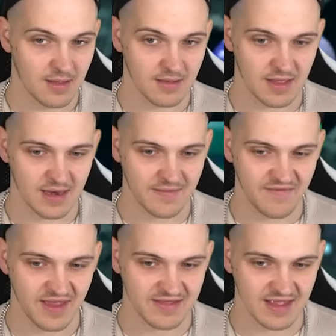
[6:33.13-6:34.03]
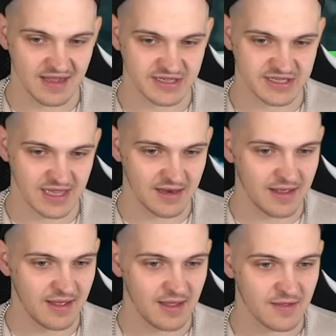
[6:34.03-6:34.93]
Dann haben wir an der
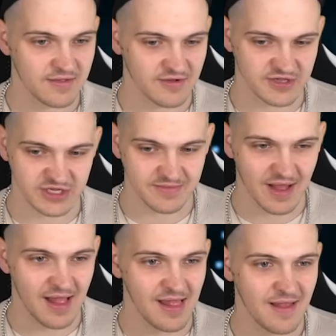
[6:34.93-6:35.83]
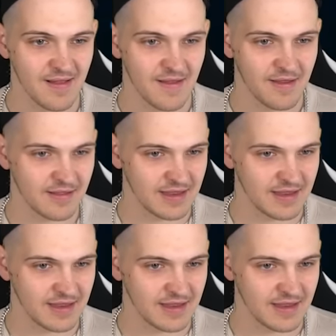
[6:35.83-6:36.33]
Stelle doch schon mal den